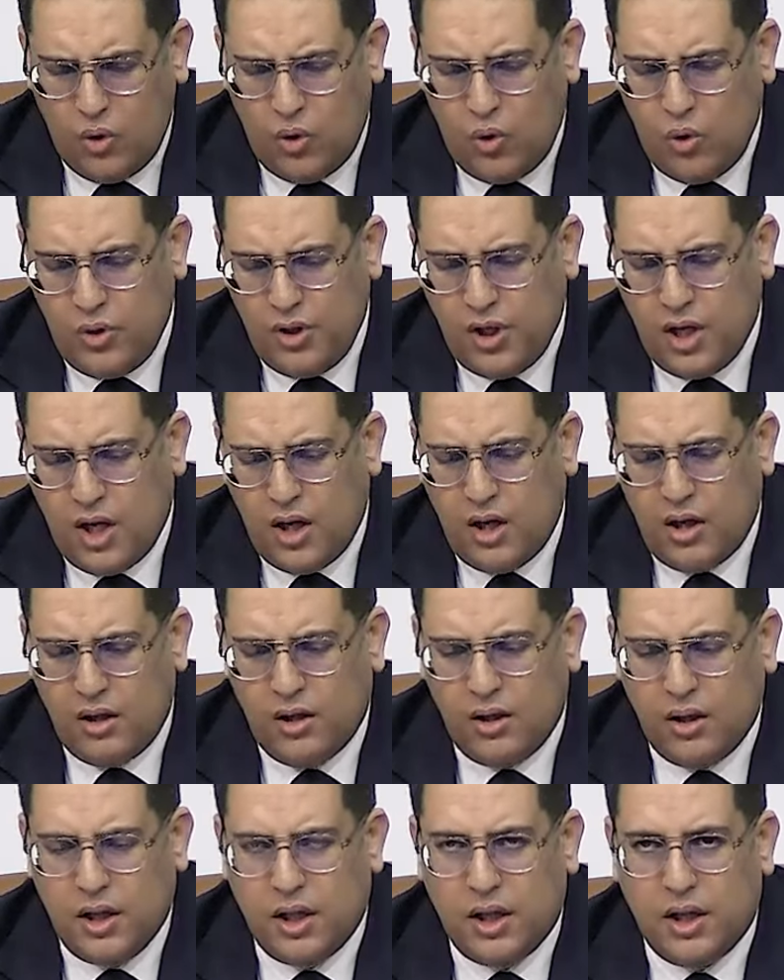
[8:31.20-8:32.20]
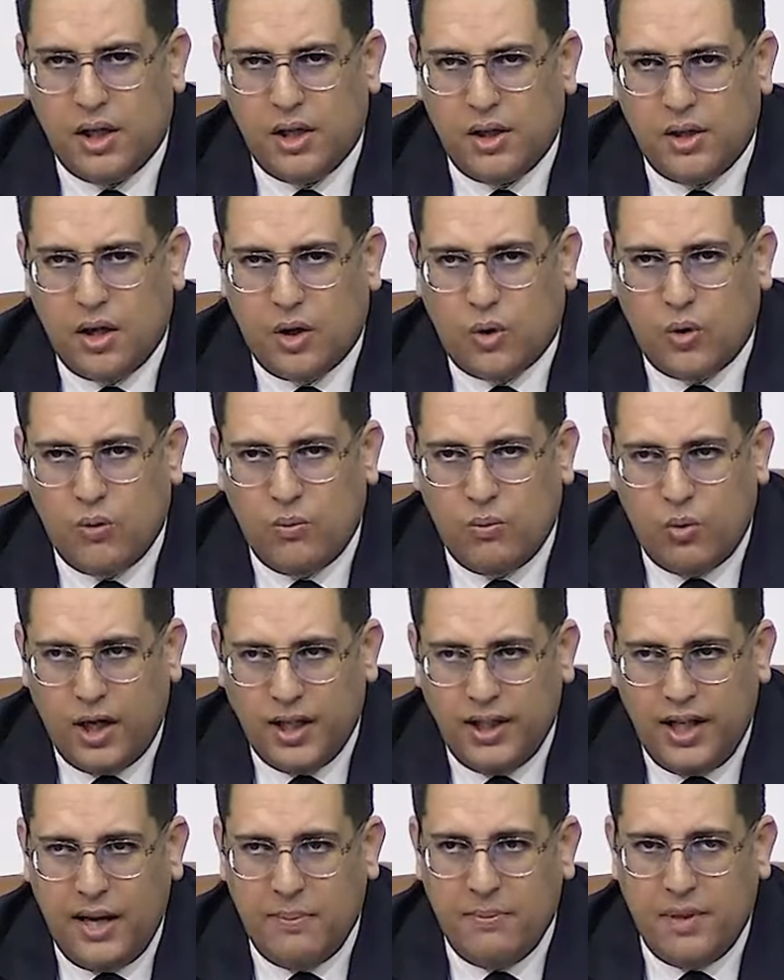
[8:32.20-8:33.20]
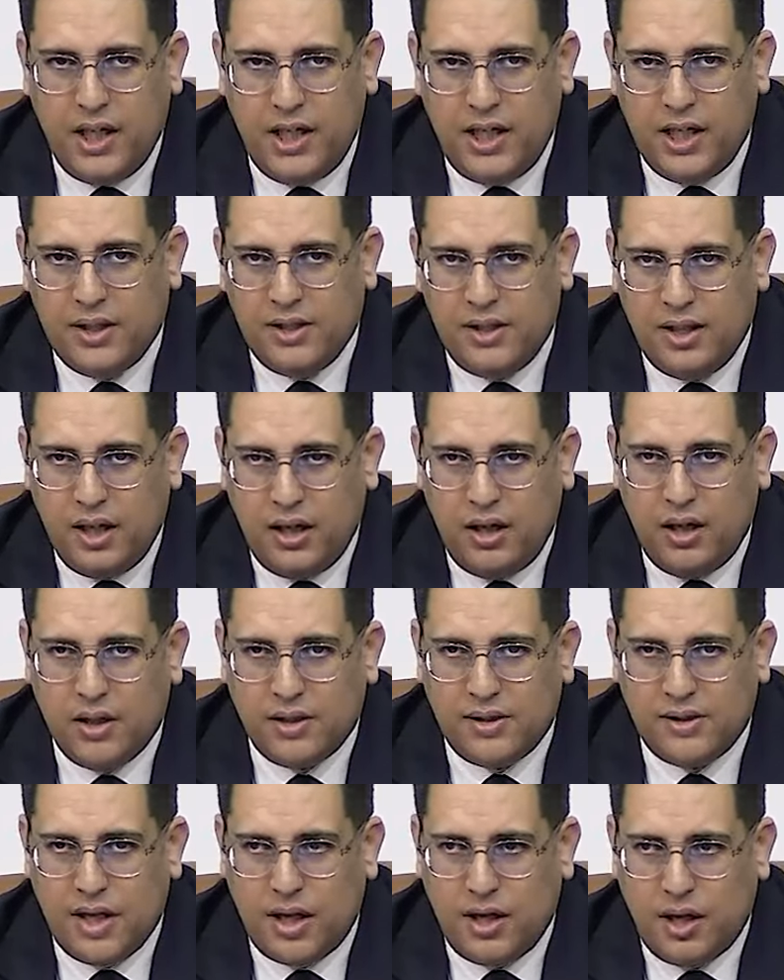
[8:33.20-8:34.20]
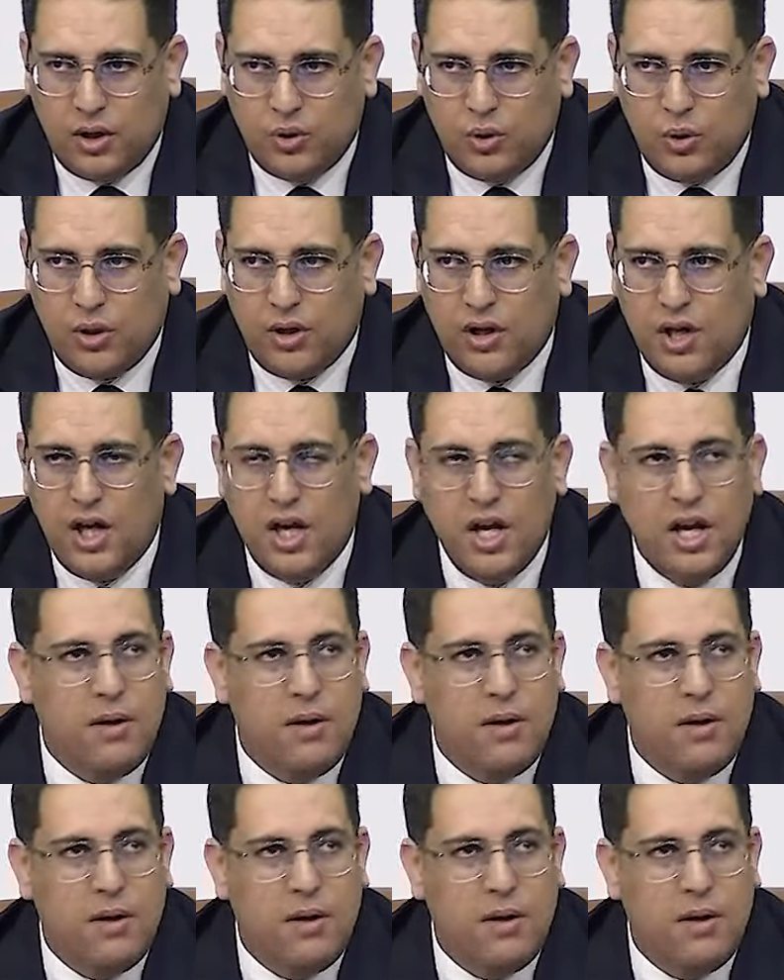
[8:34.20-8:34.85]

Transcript: كنا آه، نقوم بواحد العمليه ديال التناظر